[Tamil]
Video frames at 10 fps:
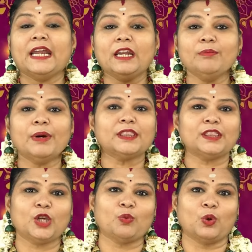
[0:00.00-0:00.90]

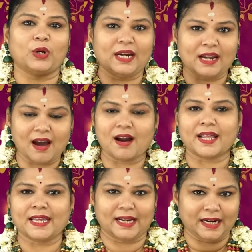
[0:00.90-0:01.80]
எண்பத்தி ஒரு
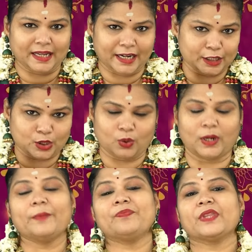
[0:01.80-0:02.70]
நாணயங்களை நீங்கள்
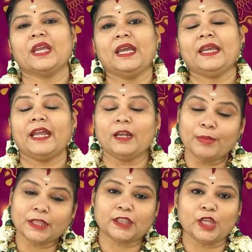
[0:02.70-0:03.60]
எடுத்துக்கோங்க
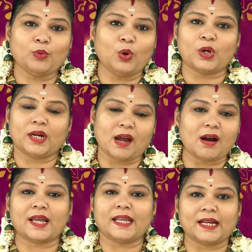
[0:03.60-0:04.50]
எண்பத்தி ஒரு
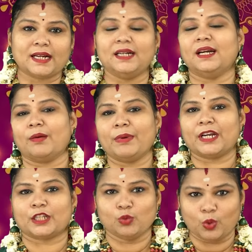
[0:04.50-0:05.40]
நாணயங்கள்
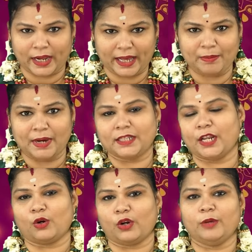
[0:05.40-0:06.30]
அப்படின்றது ஒரே
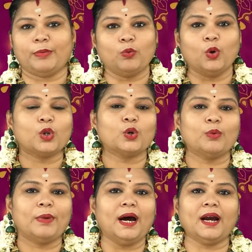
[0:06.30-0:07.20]
மாதிரி இருக்கணும் இப்போ ஒரு
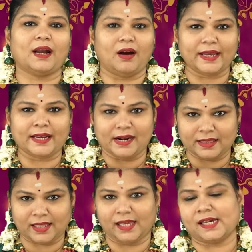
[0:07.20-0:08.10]
ரூபா காயின்
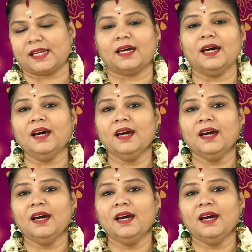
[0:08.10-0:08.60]
எடுத்தீங்கன்னா